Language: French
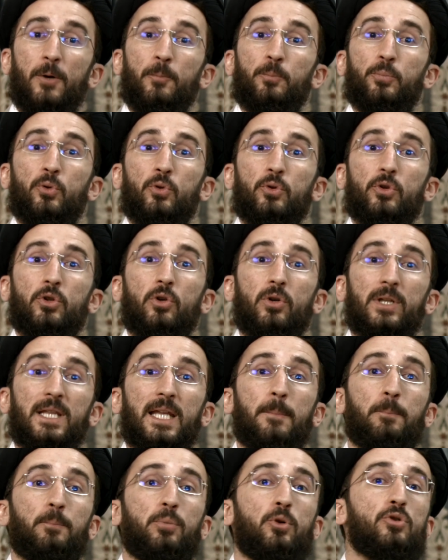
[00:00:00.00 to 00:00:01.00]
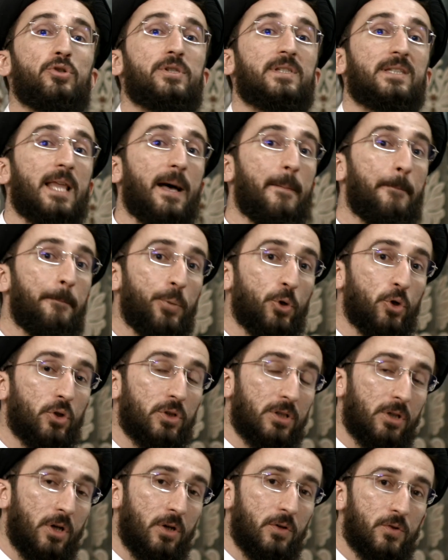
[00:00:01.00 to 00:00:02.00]
pour donner plus
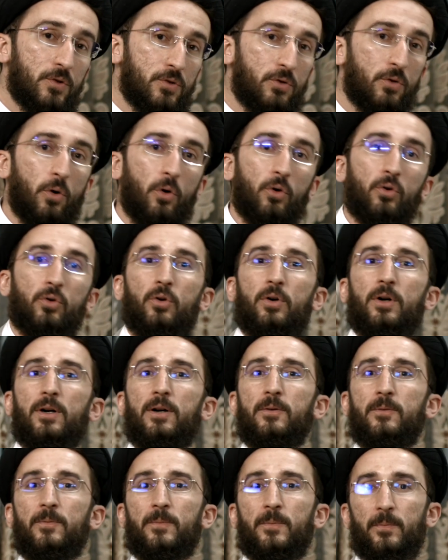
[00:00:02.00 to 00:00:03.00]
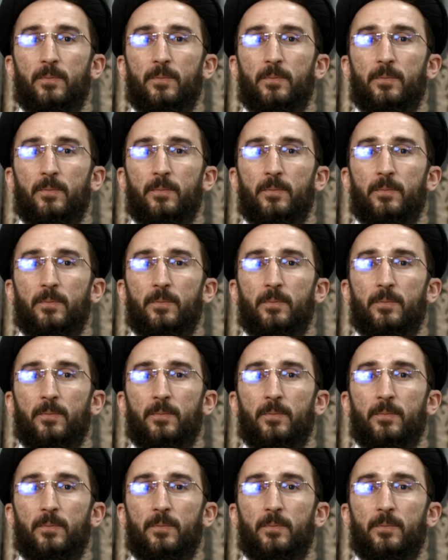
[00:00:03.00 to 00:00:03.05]
d'importance au Coran